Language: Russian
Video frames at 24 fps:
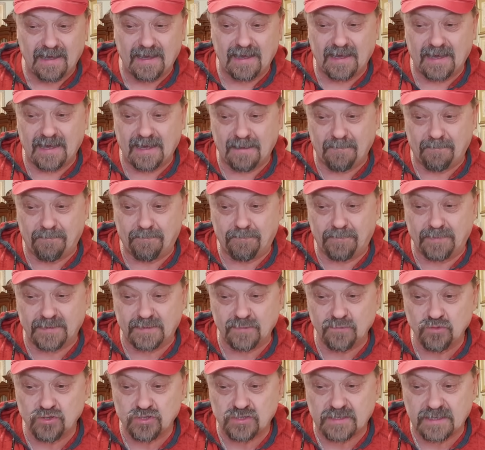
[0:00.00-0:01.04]
А,
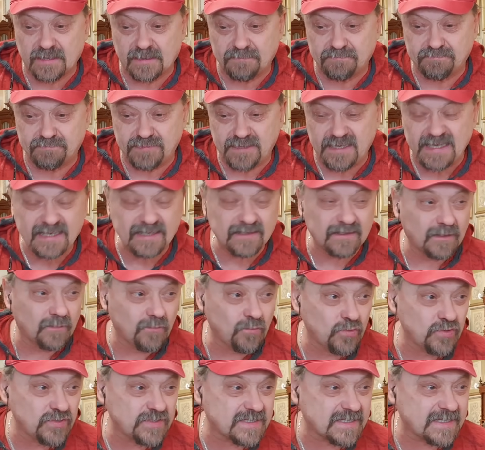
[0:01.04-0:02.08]
потому что и
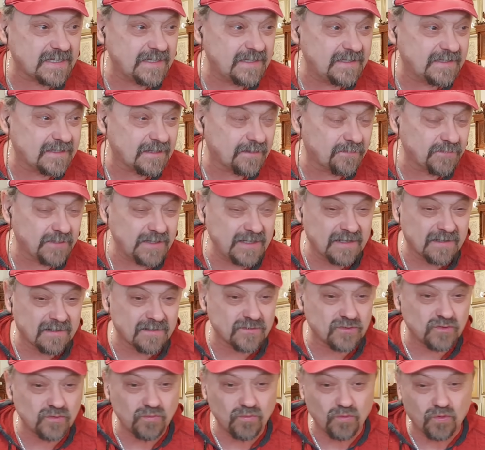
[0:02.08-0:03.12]
Коломойский, там, и
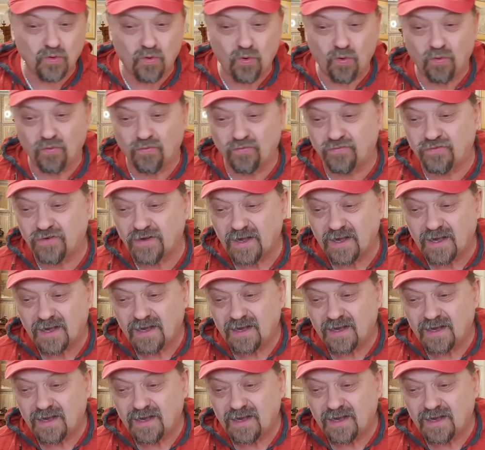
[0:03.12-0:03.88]
Разумков,